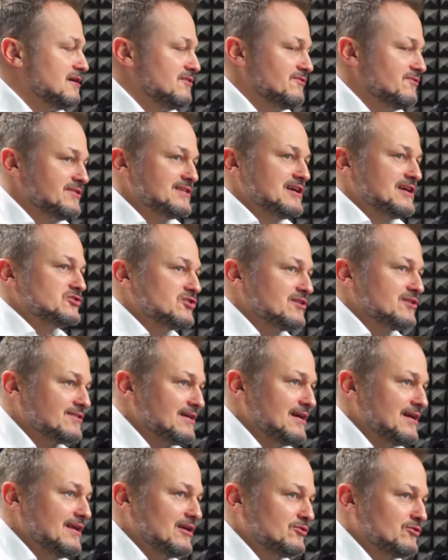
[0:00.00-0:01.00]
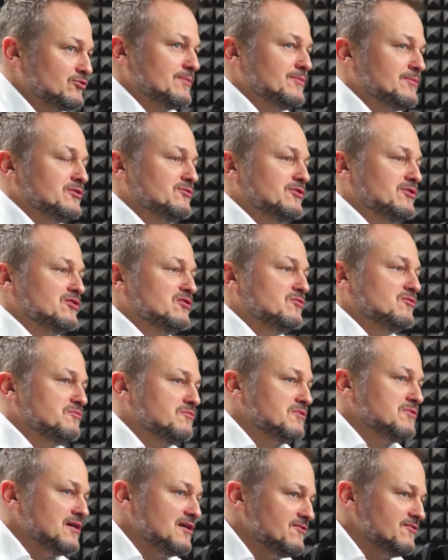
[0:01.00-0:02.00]
wyznaczę cele, które będą jego
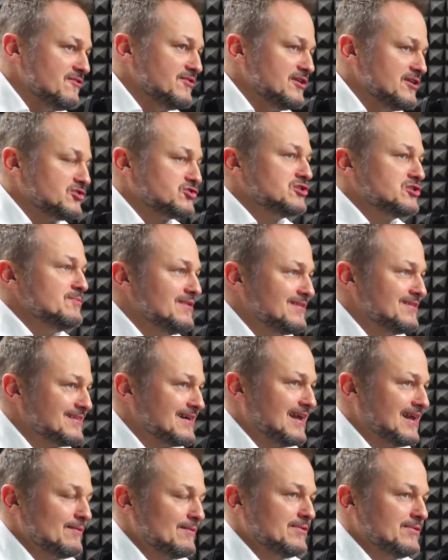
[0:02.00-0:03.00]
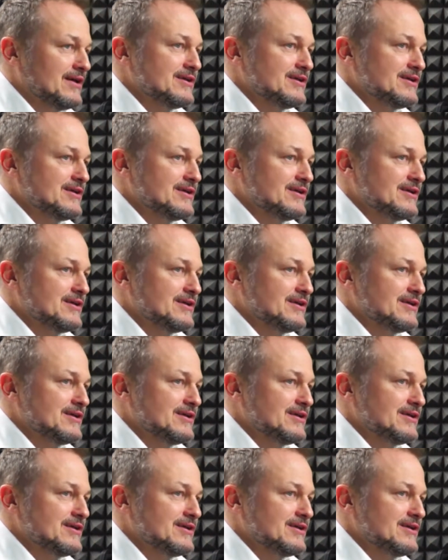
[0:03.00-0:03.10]
wewnętrznymi celami,